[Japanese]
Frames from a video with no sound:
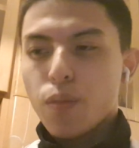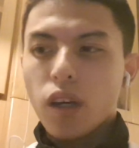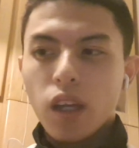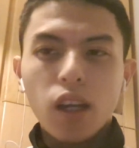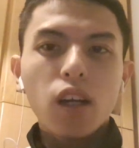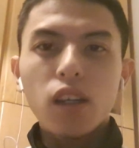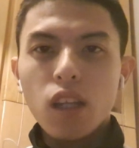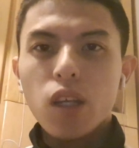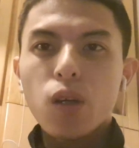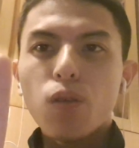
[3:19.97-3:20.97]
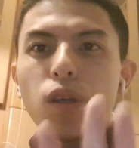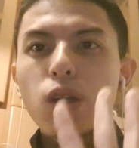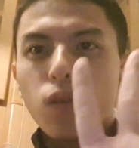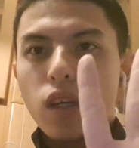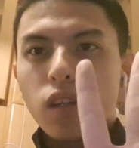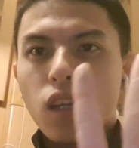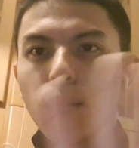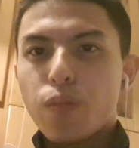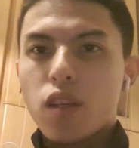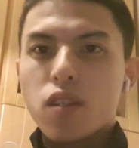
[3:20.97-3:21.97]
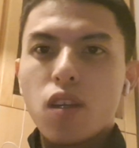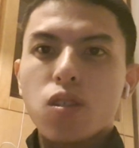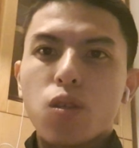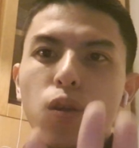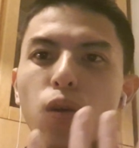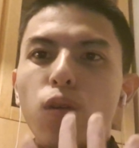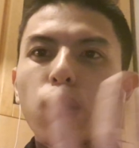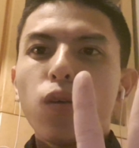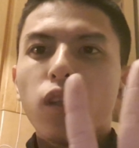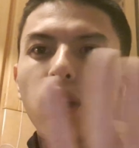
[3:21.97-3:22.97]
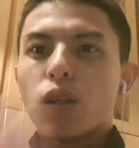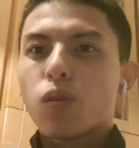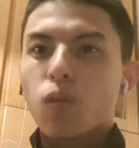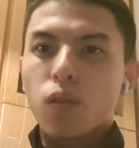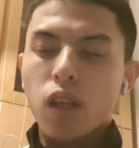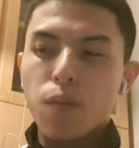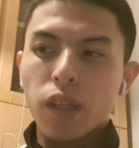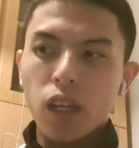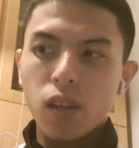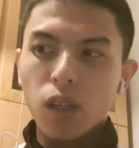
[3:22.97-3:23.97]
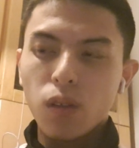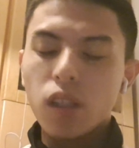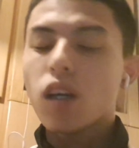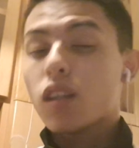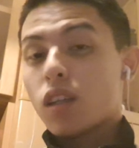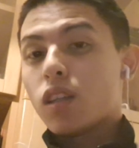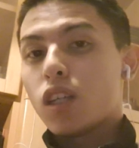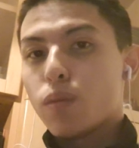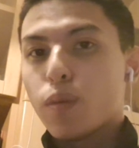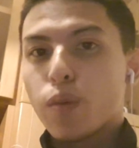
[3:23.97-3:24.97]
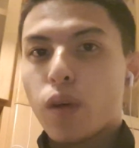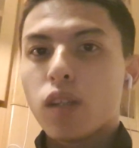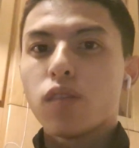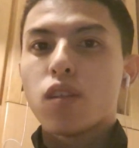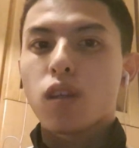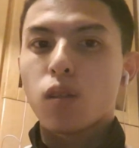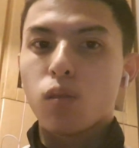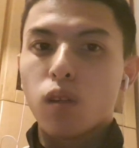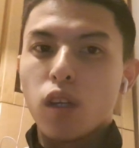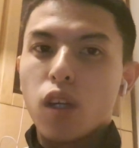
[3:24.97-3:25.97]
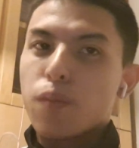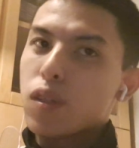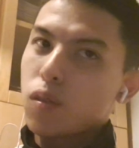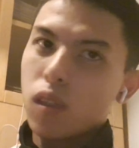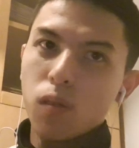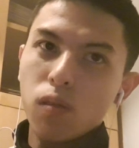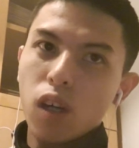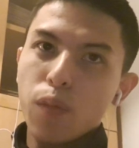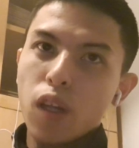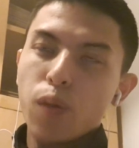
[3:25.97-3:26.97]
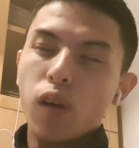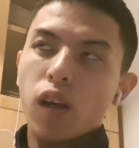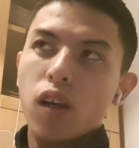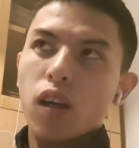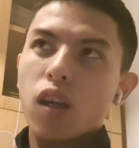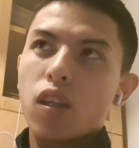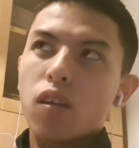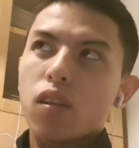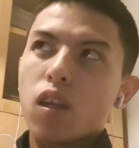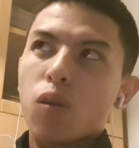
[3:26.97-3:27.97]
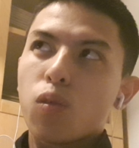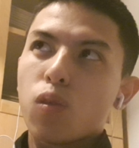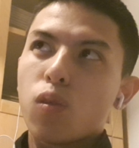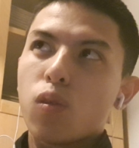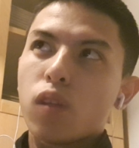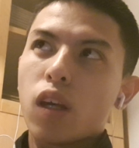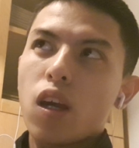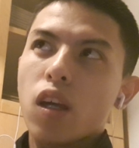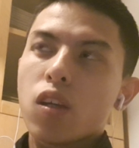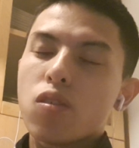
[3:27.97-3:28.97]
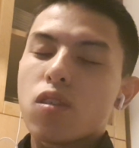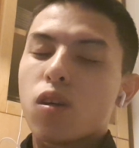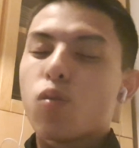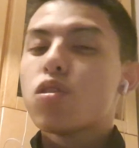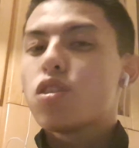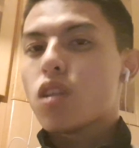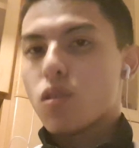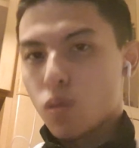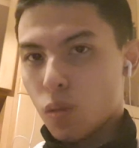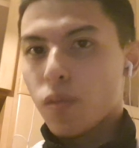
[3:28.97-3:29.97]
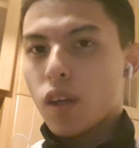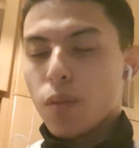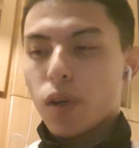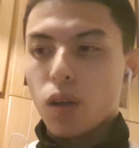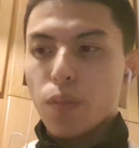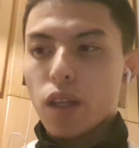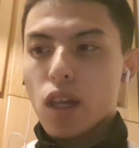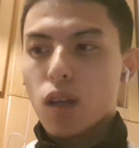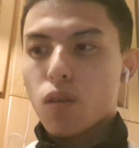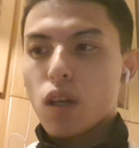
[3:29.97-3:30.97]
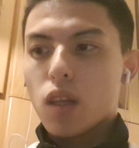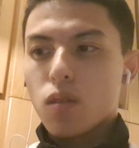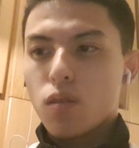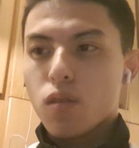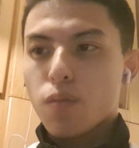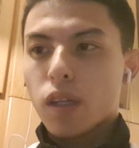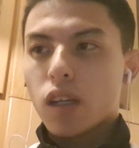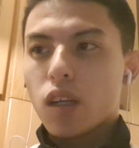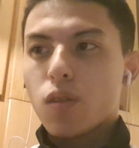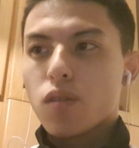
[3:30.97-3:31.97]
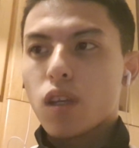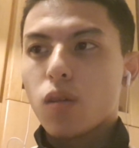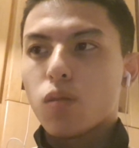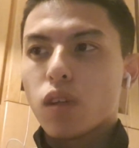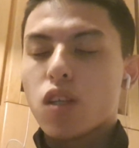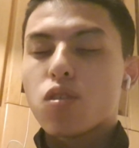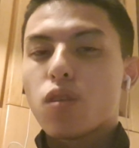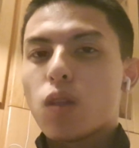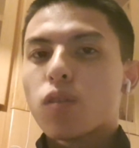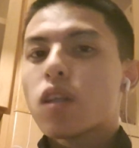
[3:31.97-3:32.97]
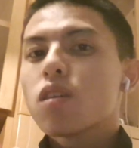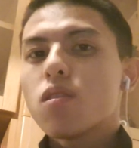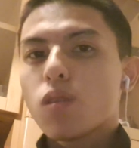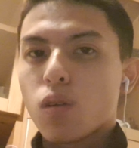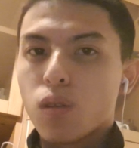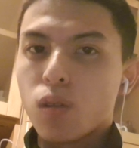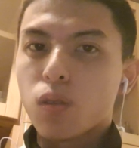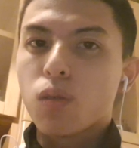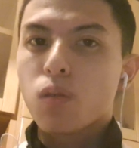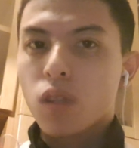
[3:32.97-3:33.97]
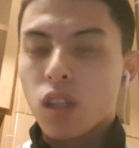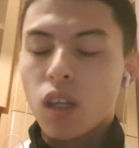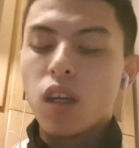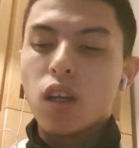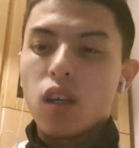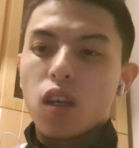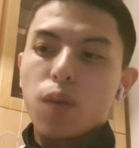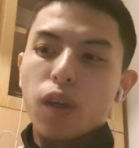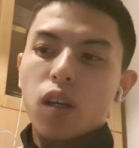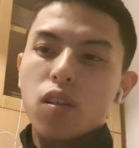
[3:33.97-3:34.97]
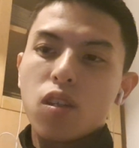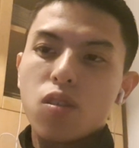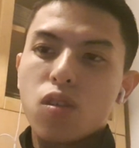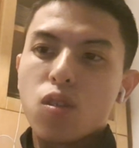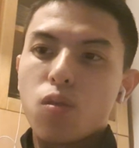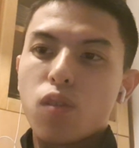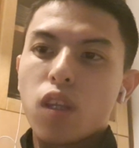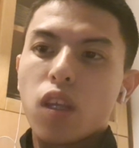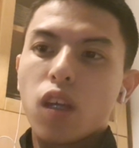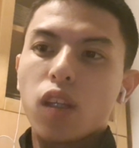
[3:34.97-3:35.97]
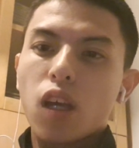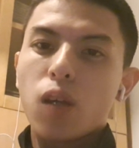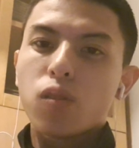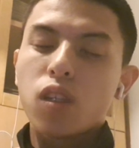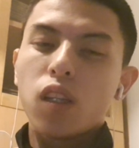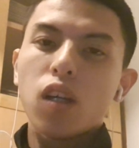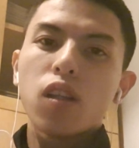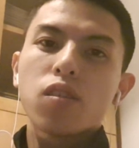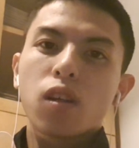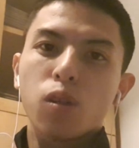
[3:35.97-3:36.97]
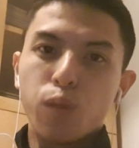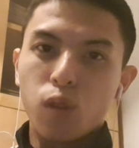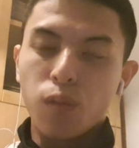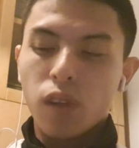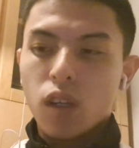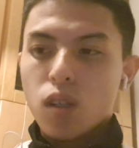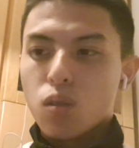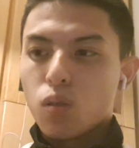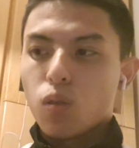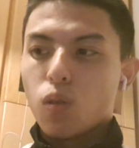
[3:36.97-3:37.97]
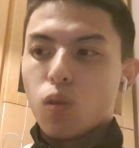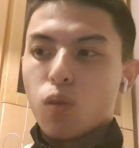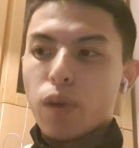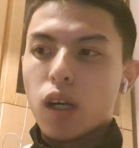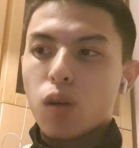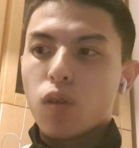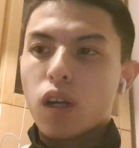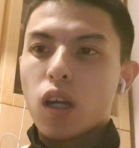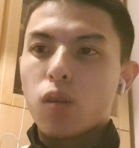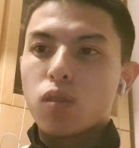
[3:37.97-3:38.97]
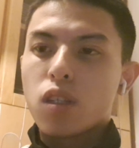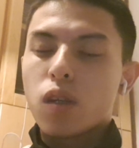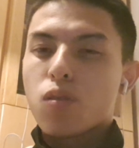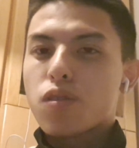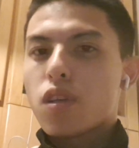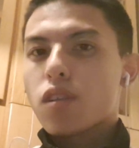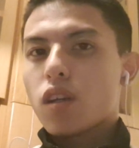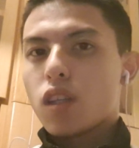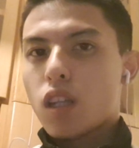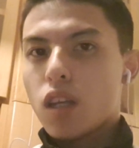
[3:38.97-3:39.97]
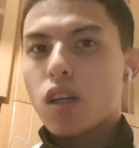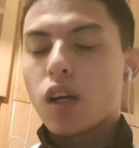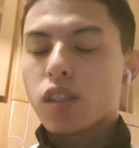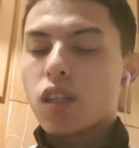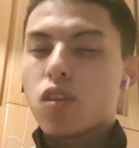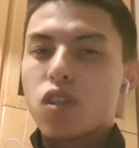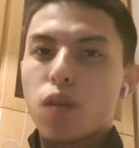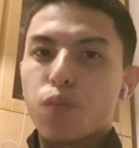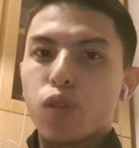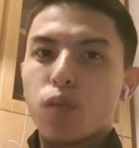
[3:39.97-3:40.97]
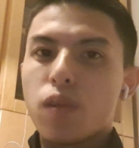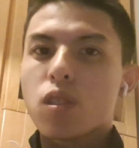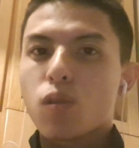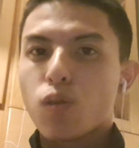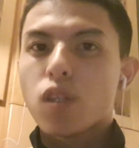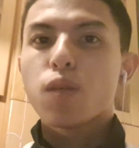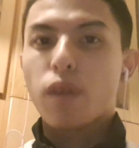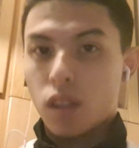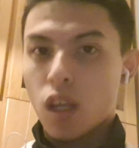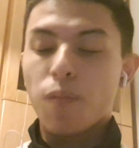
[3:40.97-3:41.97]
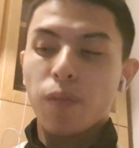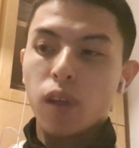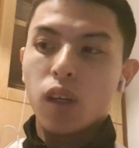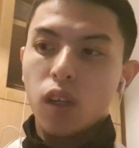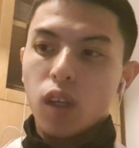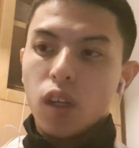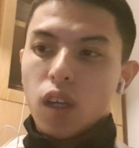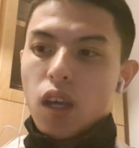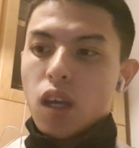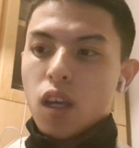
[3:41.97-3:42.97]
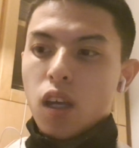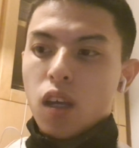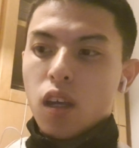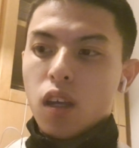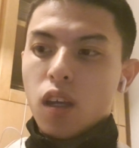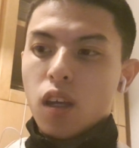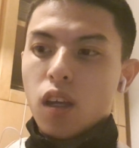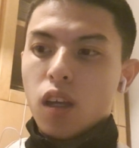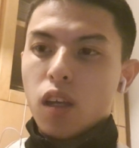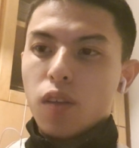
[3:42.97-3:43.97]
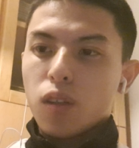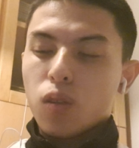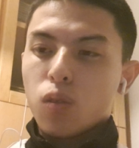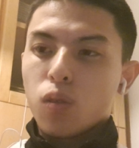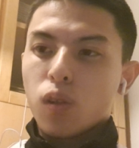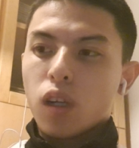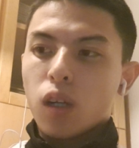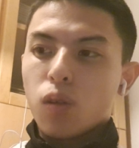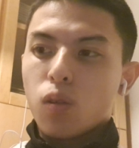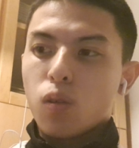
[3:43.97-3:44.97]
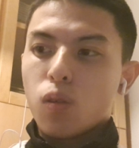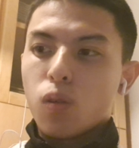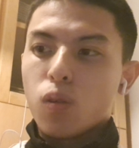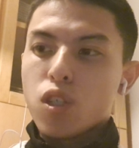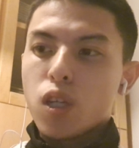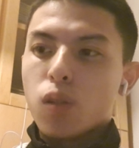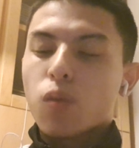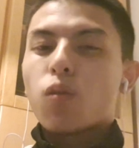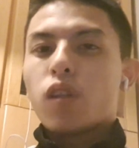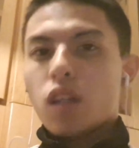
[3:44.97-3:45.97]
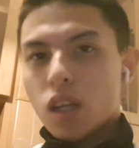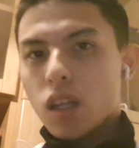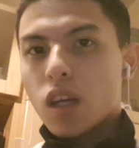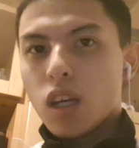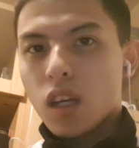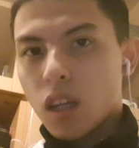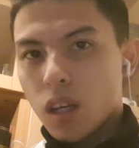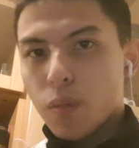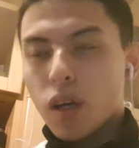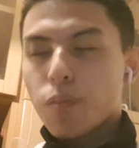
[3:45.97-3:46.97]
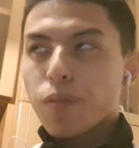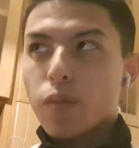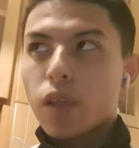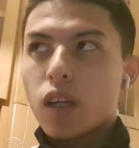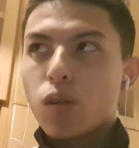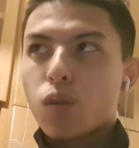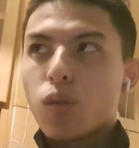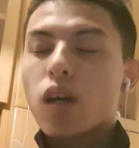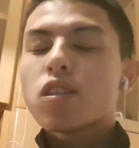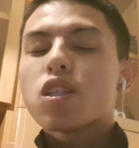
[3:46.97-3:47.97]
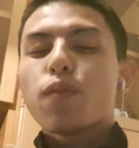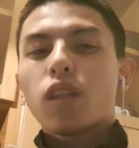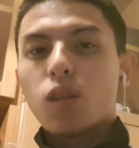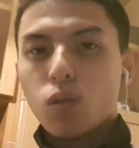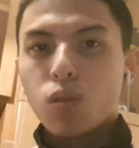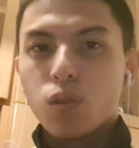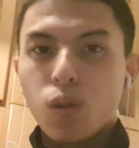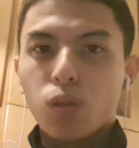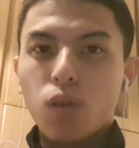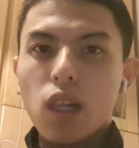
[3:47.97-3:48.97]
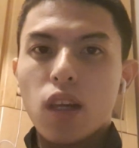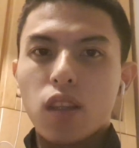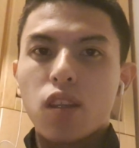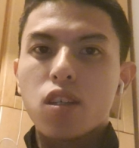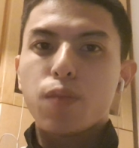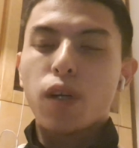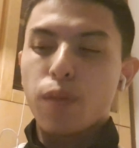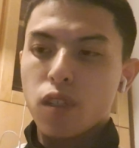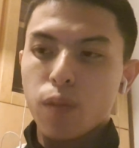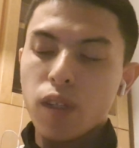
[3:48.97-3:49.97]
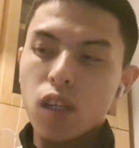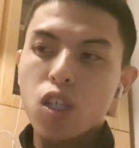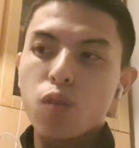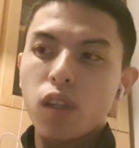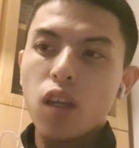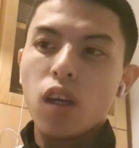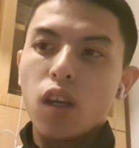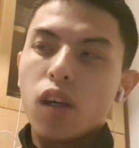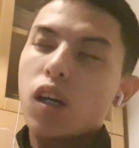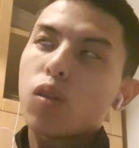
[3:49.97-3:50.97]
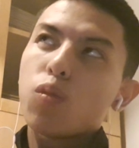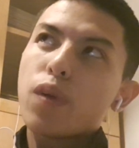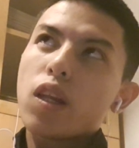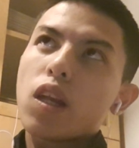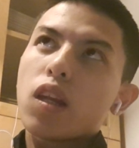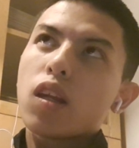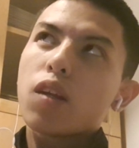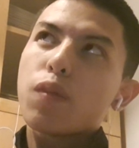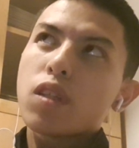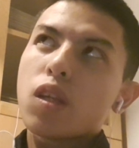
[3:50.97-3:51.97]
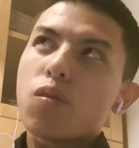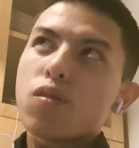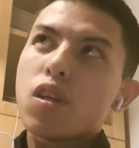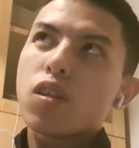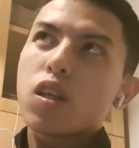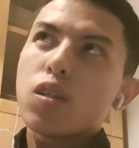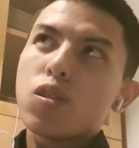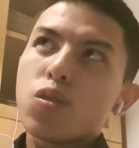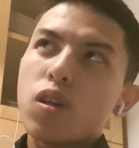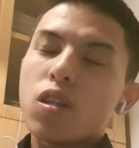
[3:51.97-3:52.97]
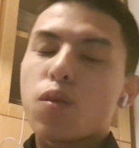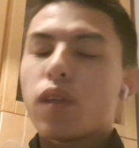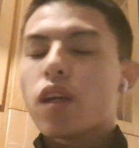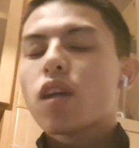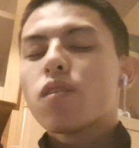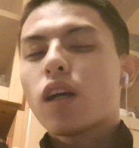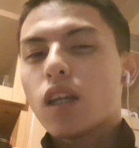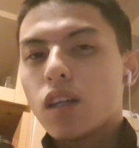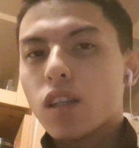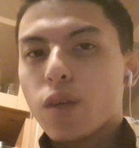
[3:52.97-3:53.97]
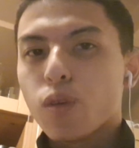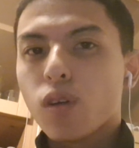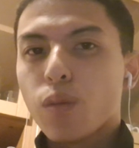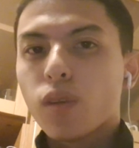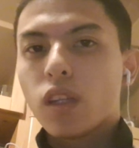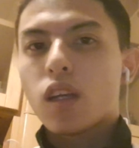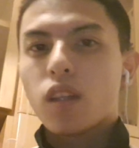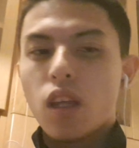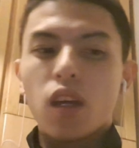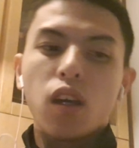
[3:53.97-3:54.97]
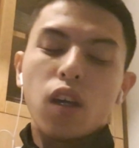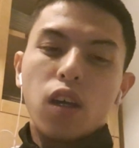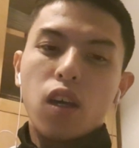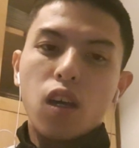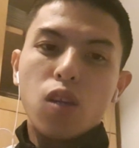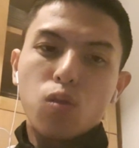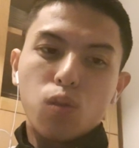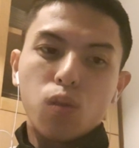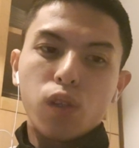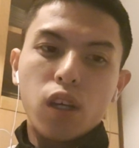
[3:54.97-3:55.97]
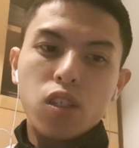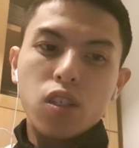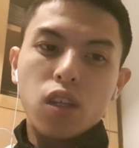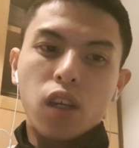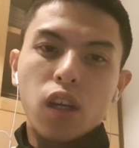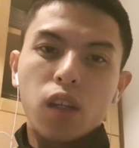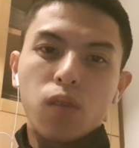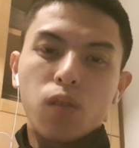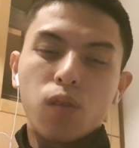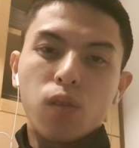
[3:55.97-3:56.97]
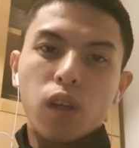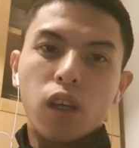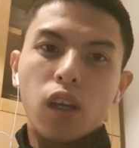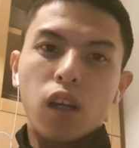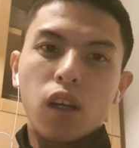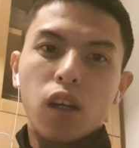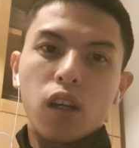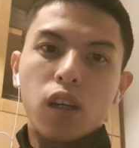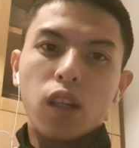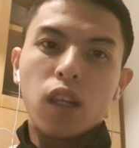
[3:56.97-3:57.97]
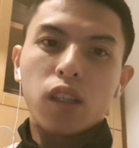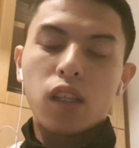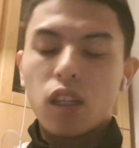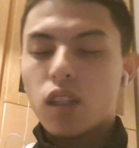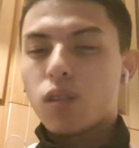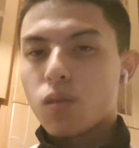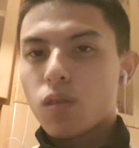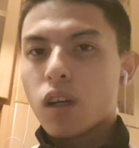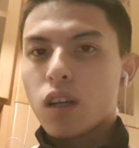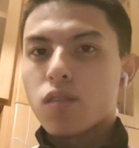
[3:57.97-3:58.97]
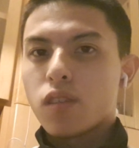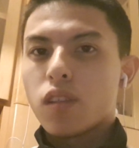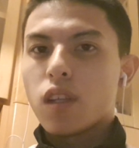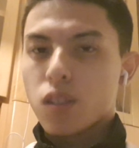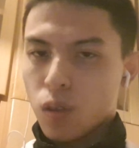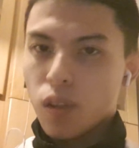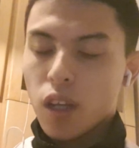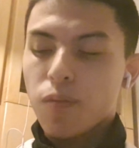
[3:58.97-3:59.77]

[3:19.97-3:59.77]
まあ、結果がね、4位、4位、グランプリシリーズ4位、4位っていうところで、メダルが取れなかったっていう部分もあるんですけど、まあ、そんなことはあまり僕は関係なくて、この高い技術点を保持していると、まあ、要は北京五輪の、ま代表選考の基準に乗ってくるというところでね、え三原選手、非常に期待をしていたんですけども、ちょっと、まあ、今回の全日本選手権でね、アクセルジャンプミスをしてしまって、えー届あの惜しいところでね、えー、まあ、メダルを逃してしまったということになってしまいました。まあ、最初はね、あの北京、まあ、全日本選手権優勝争いもできるかなって僕は思ってたんで、えー、ちょっと悔しいあの結果になったなっていうところがあるんですよね。